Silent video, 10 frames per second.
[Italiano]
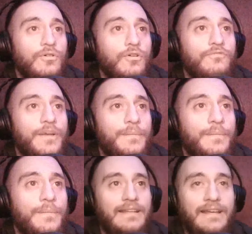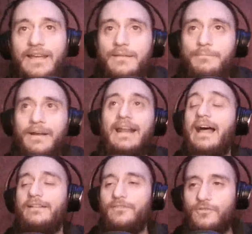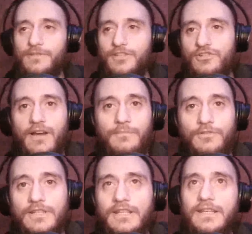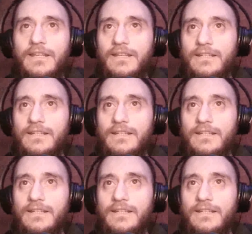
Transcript: ovviamente parlando, come dicevamo, di,